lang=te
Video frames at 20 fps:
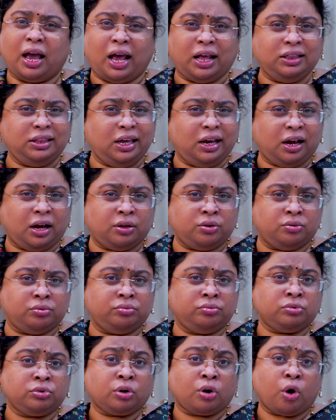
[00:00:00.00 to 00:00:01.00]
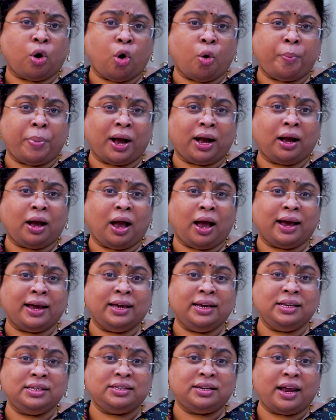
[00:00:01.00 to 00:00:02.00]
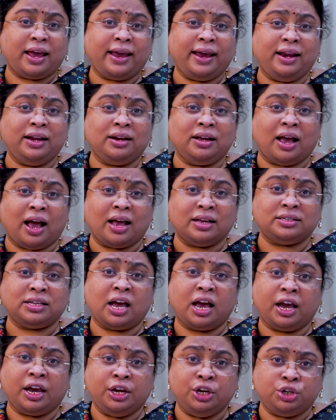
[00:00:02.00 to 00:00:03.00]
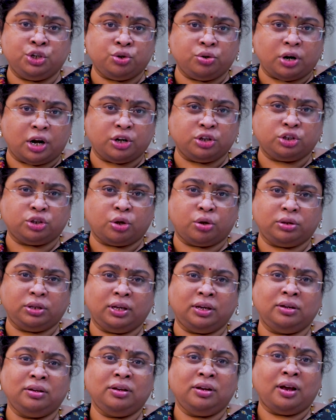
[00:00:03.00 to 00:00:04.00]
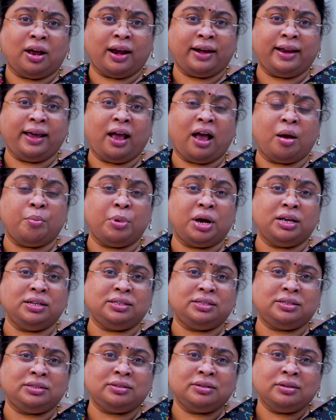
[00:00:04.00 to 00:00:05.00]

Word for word: అంతేకాదు ఓ పక్క ఇజ్రాయెల్ గాజా ఇష్యూ నడుస్తోంది అంటే హమాస్